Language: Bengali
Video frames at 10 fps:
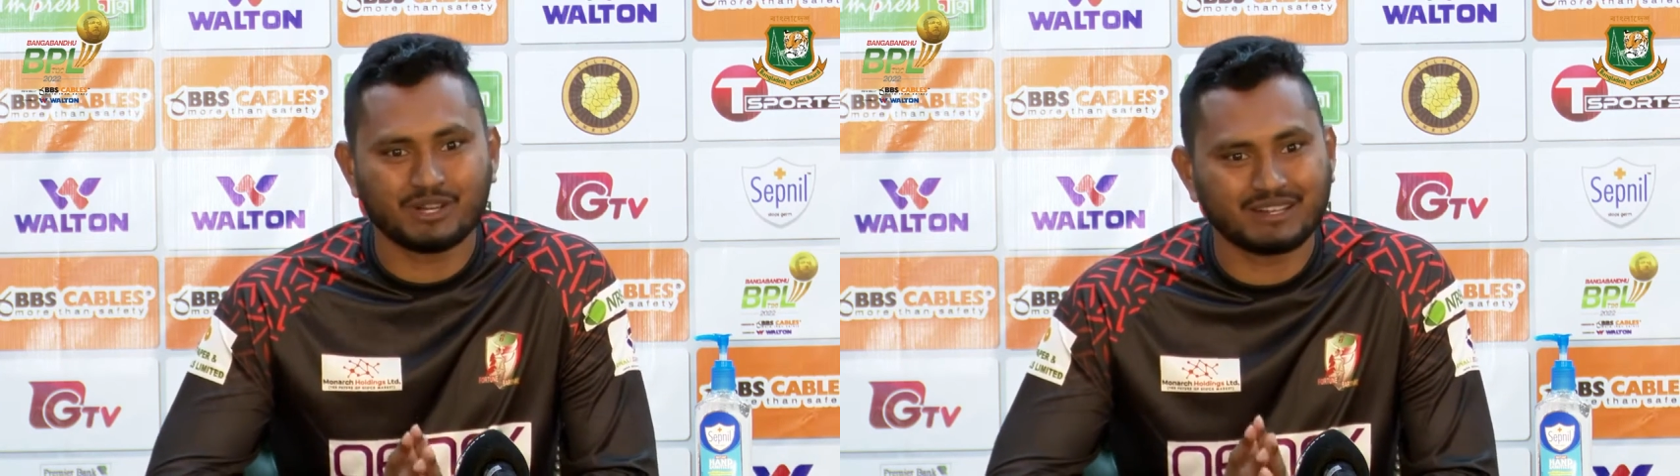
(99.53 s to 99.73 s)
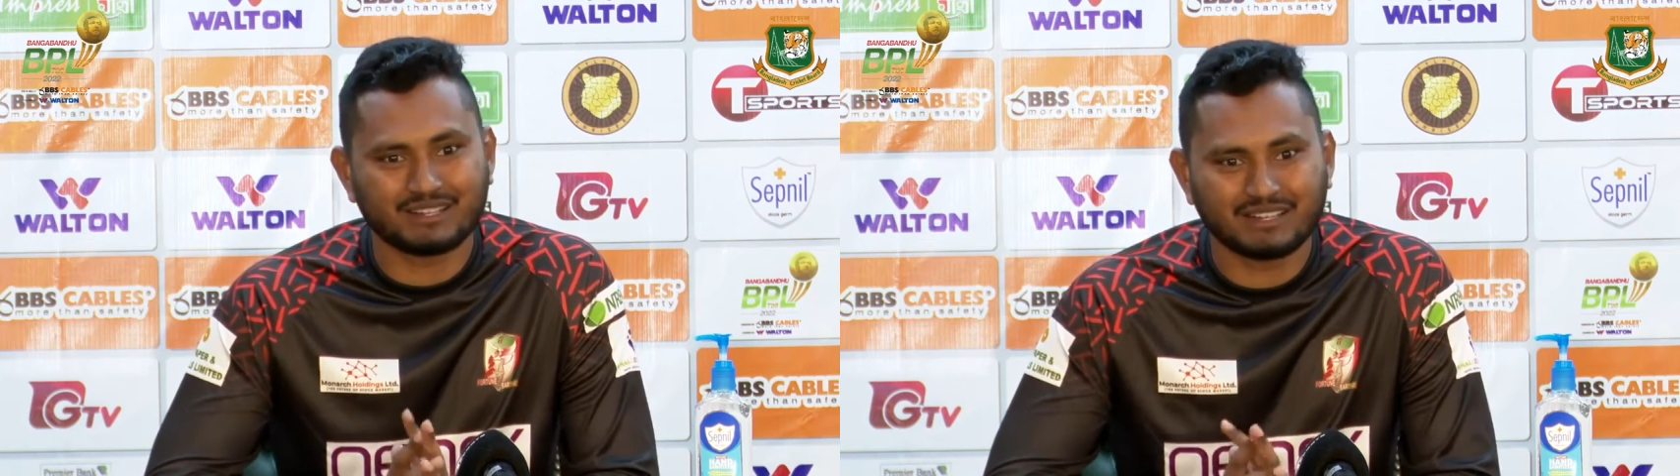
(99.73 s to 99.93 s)

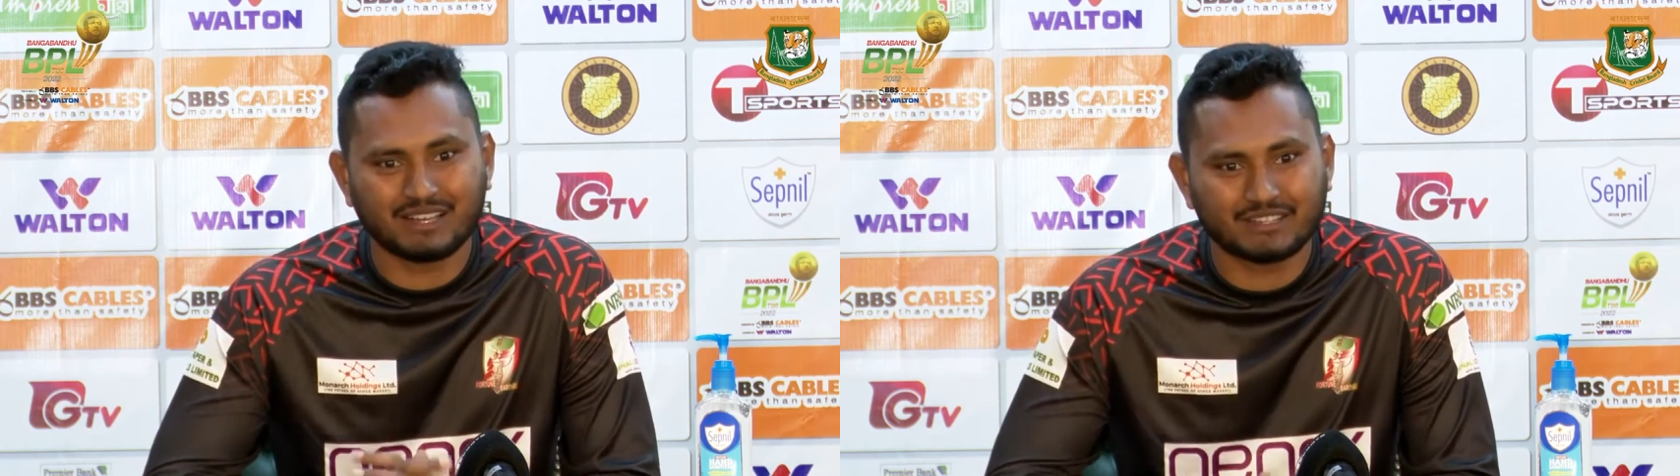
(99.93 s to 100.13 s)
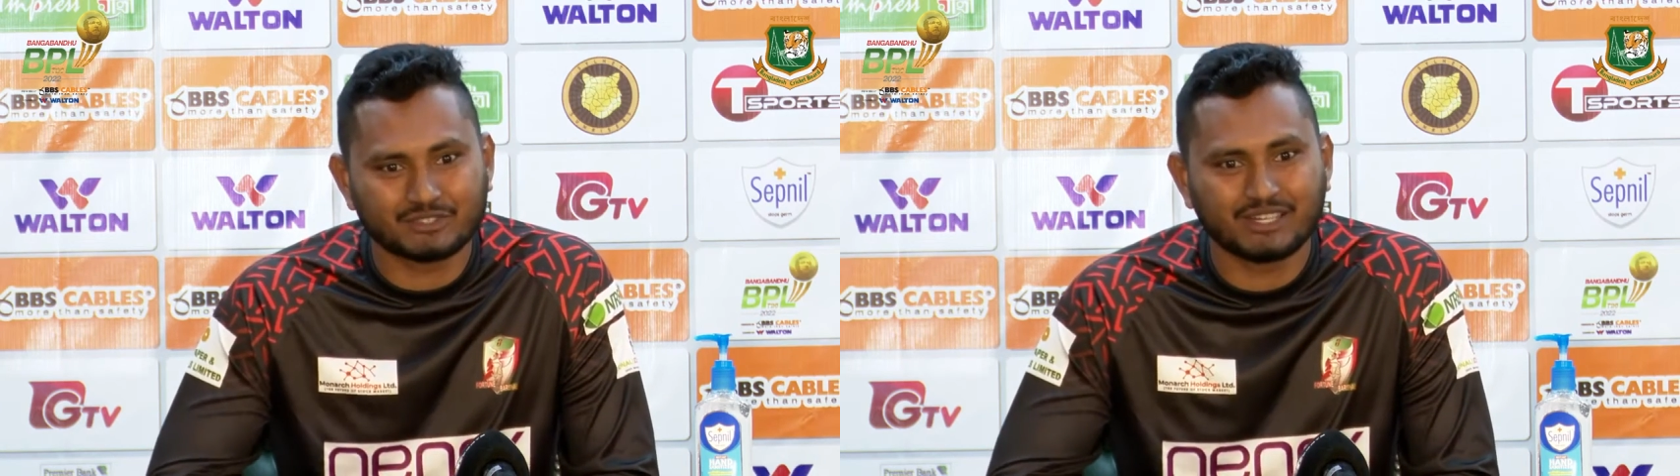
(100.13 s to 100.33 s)
বলার
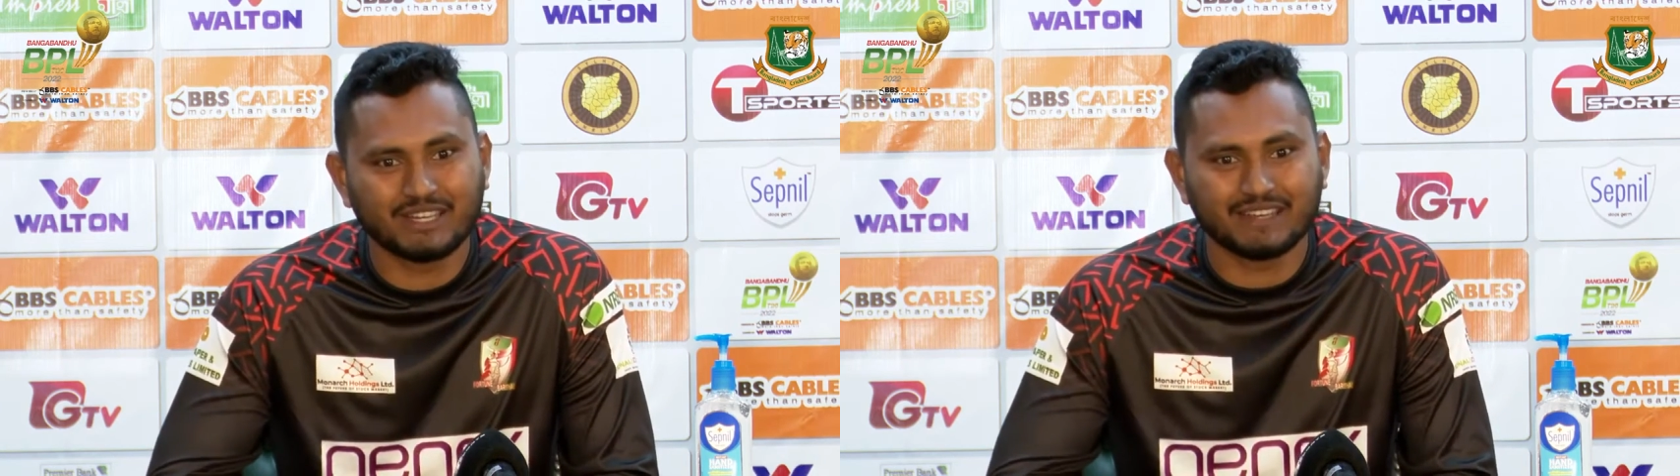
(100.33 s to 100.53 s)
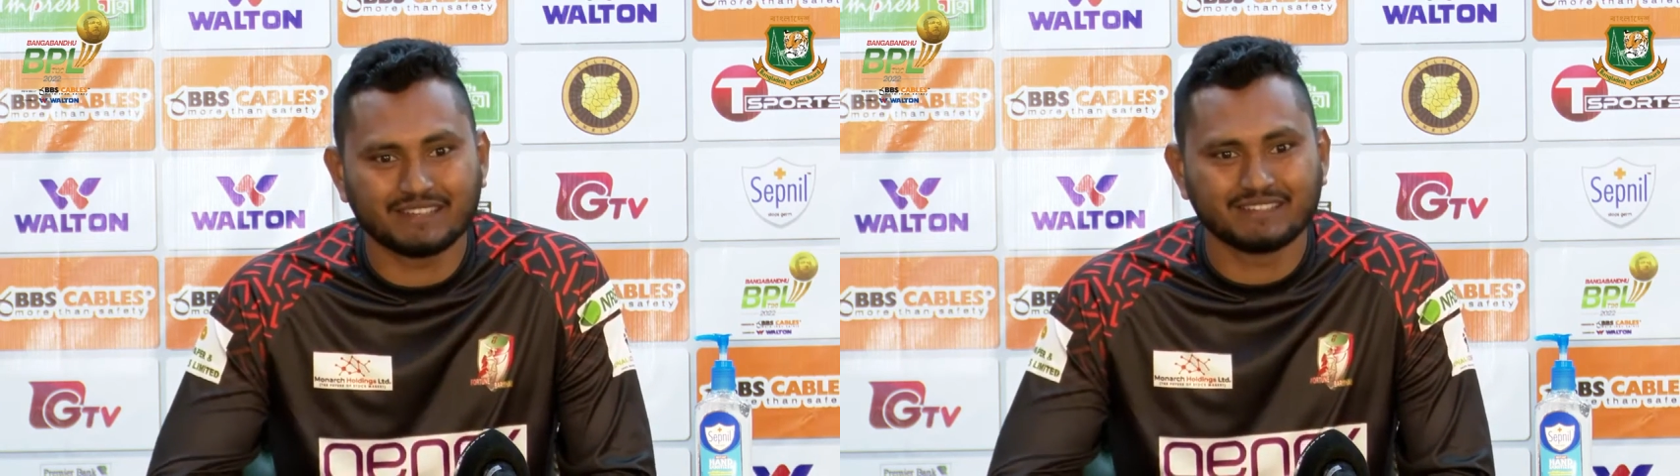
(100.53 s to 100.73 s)

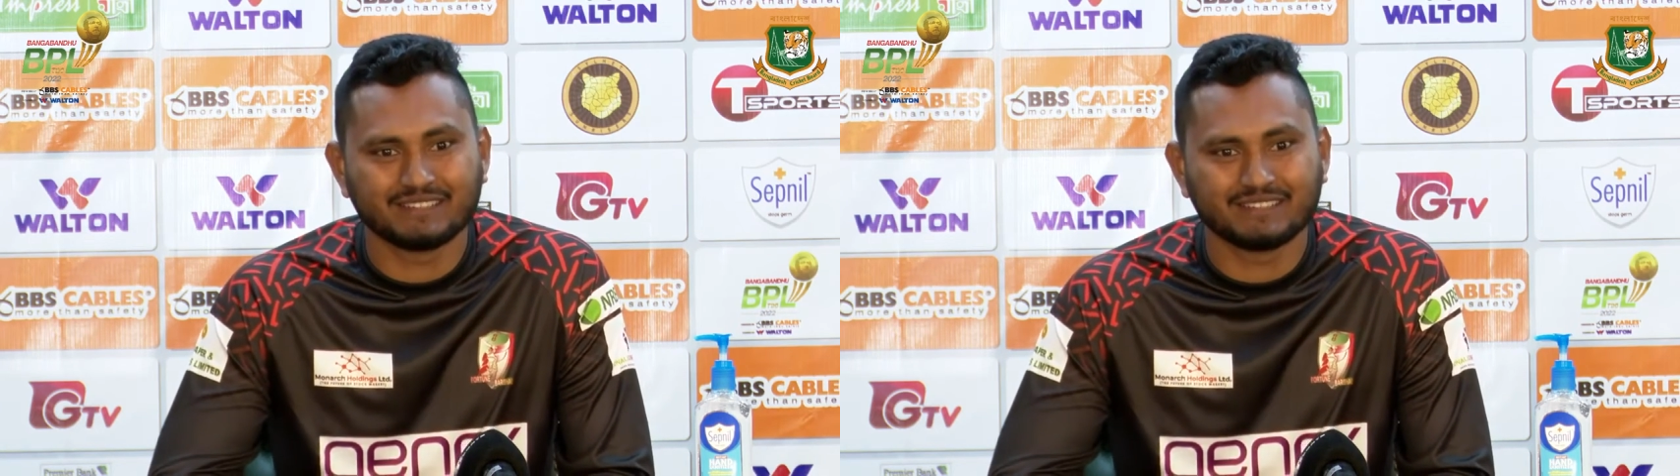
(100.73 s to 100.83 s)
আসলেই নেই